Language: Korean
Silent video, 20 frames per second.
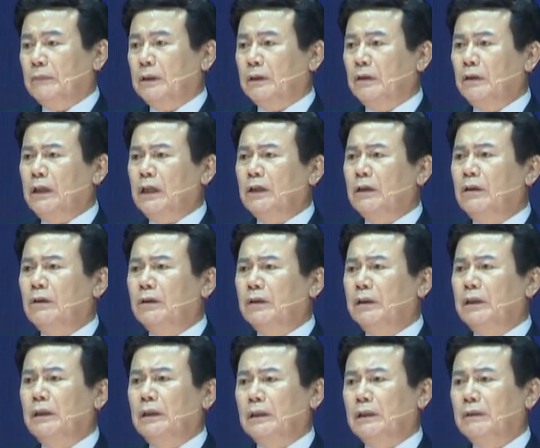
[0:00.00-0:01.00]
그런데 이
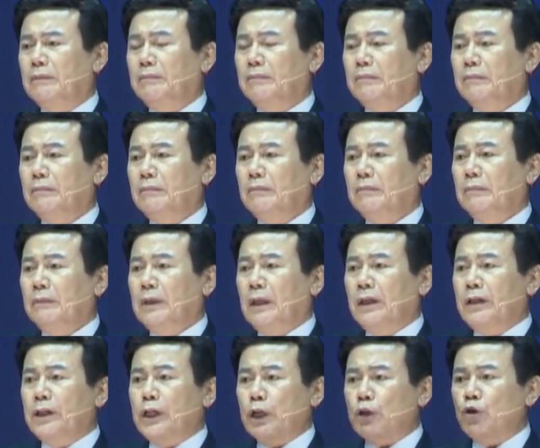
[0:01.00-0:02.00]
여인이
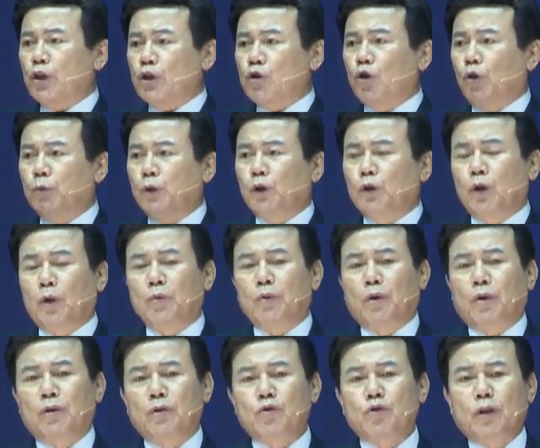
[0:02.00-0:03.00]
예수의 소문을
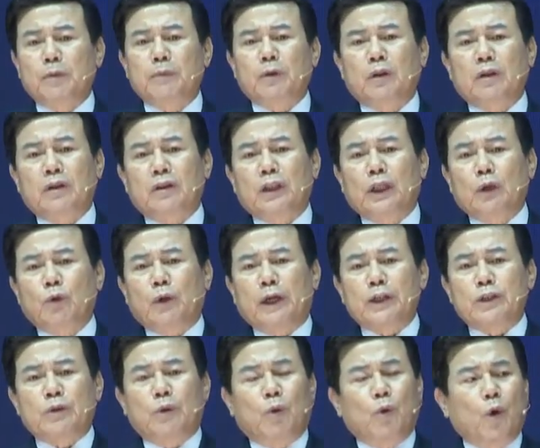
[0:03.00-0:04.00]
듣고 주님 뒤로 가서